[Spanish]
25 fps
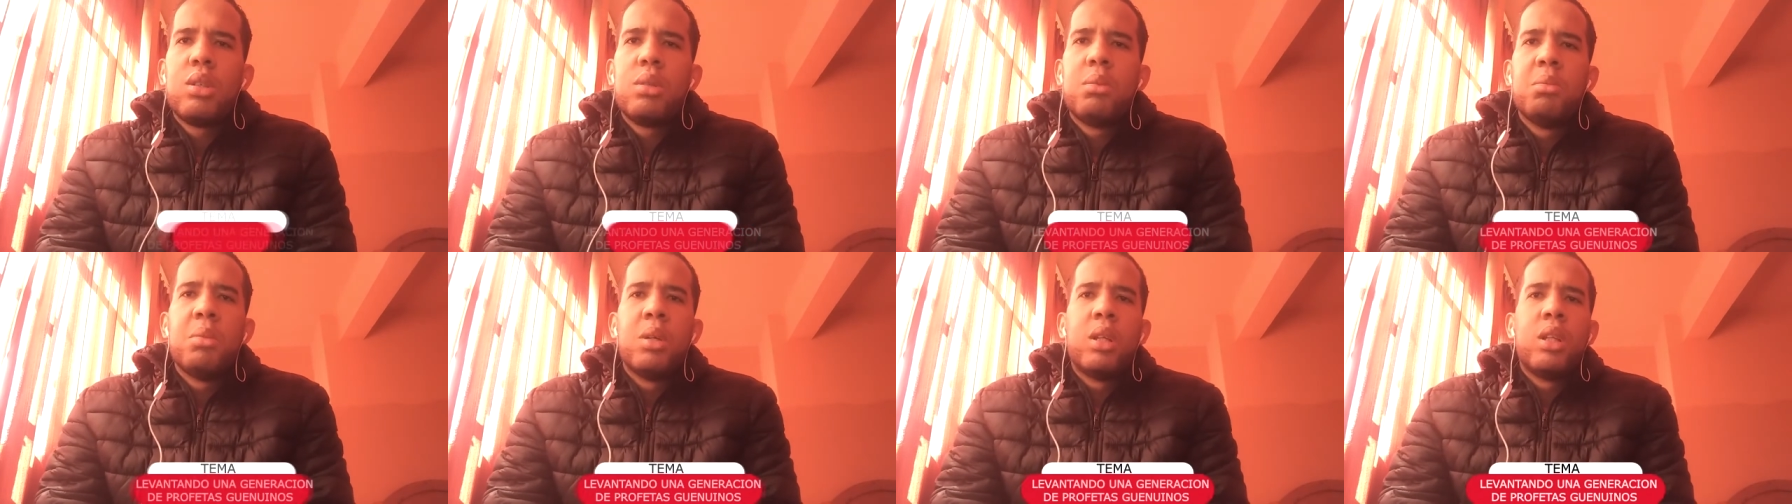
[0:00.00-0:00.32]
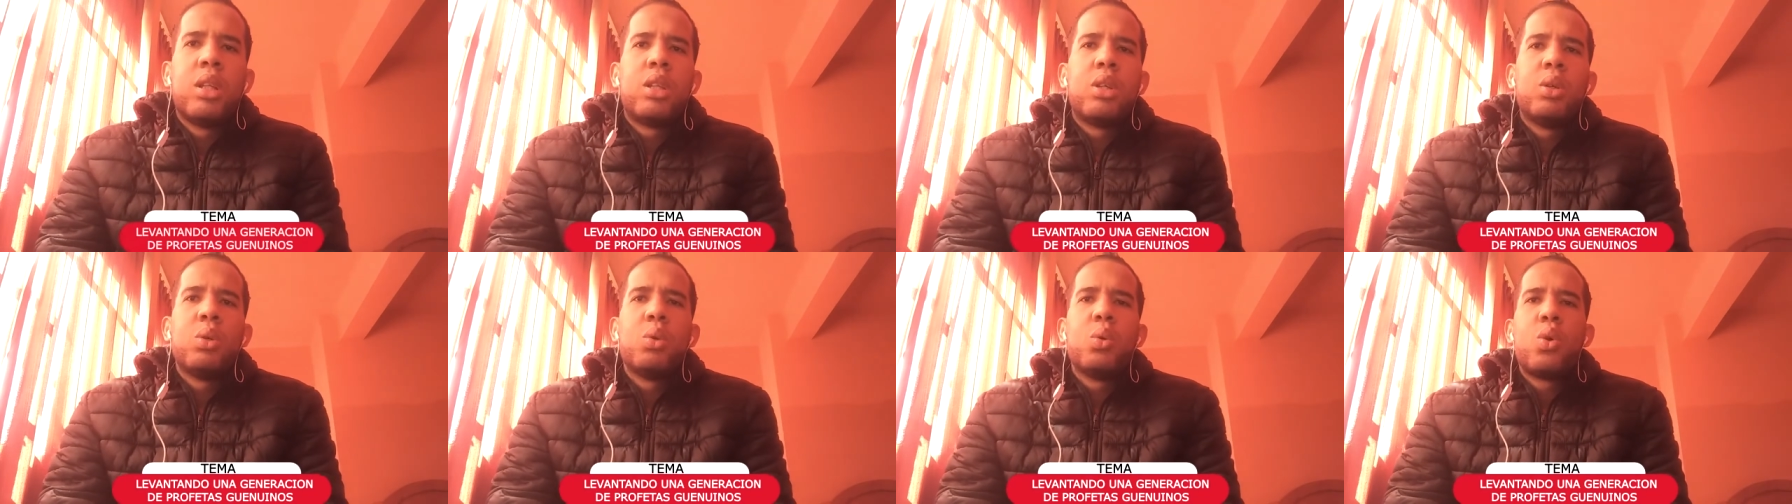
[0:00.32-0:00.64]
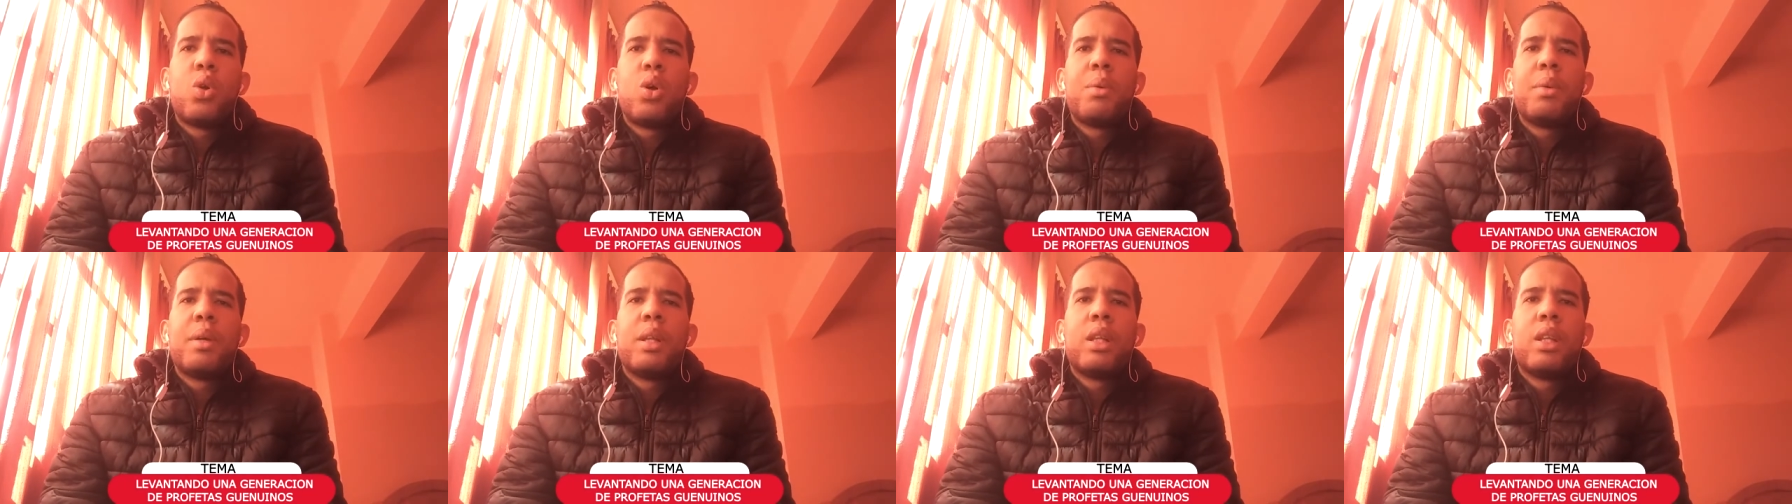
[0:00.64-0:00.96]

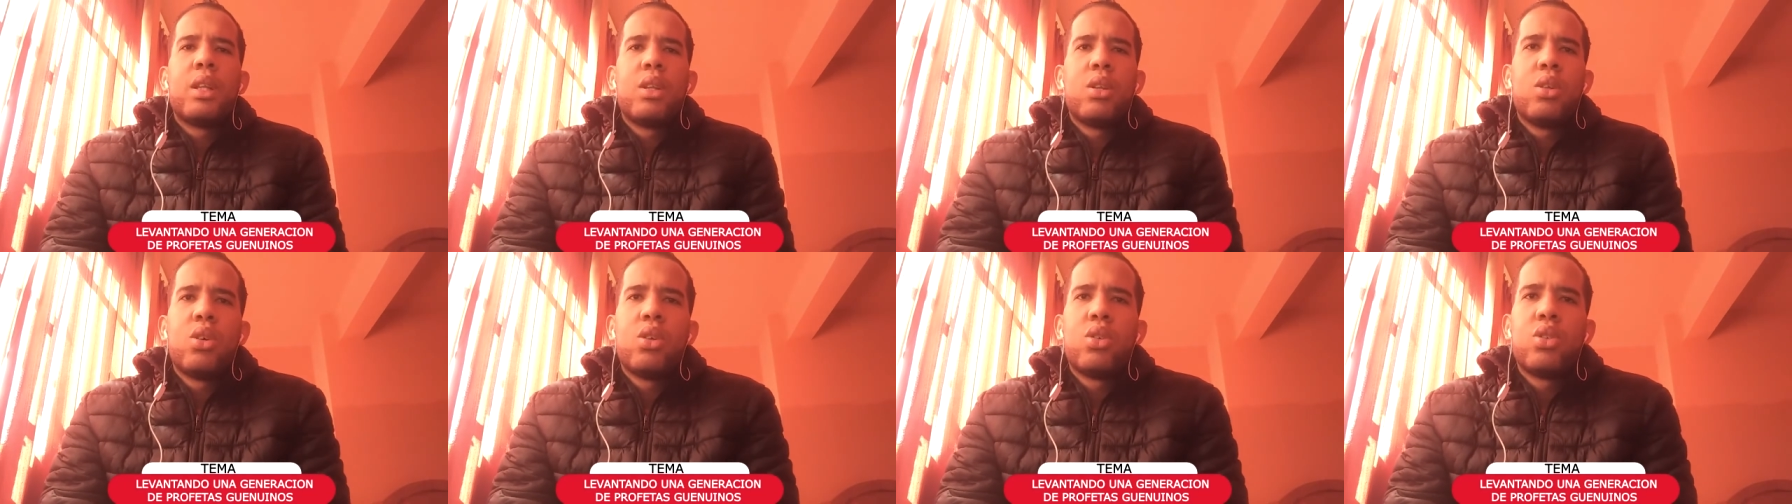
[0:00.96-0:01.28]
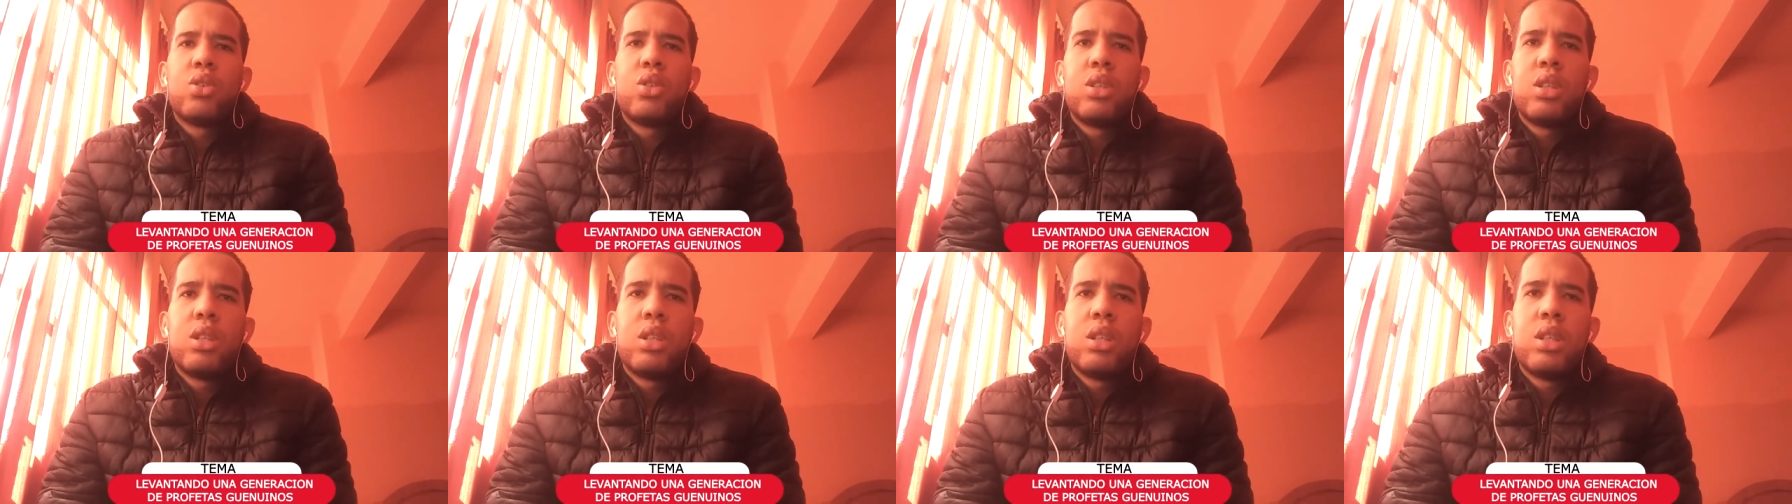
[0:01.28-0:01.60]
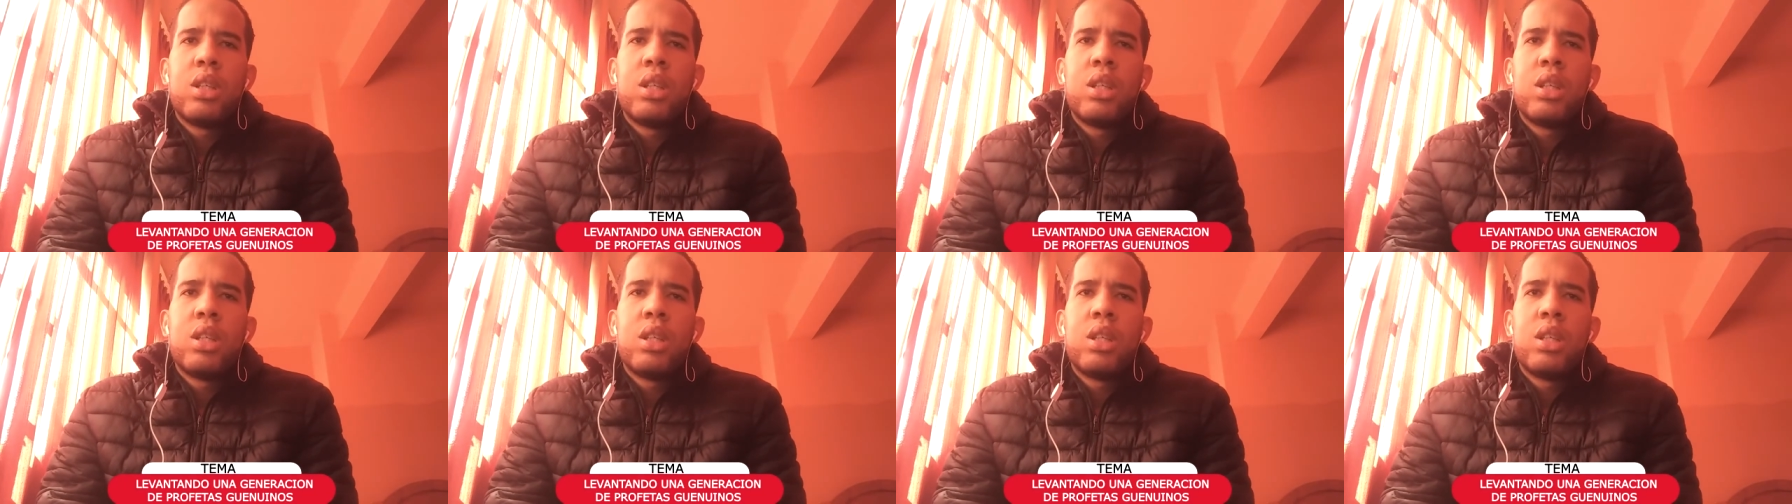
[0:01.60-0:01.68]
21 y 22.